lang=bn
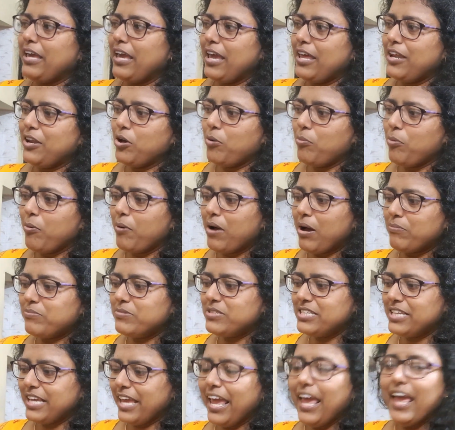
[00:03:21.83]
খেয়ে নেবো
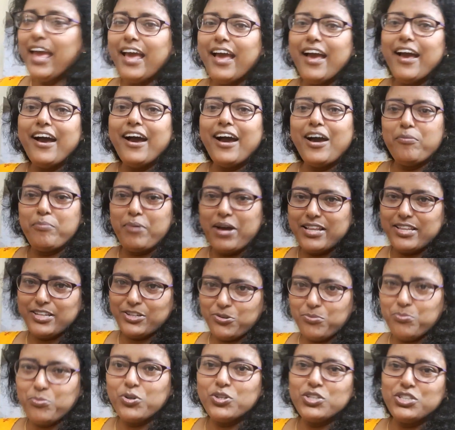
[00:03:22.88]
ভাবছি আর ভাত
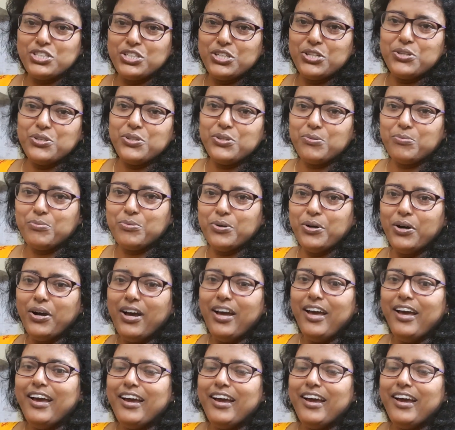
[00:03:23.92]
একটু বসিয়েও দেবো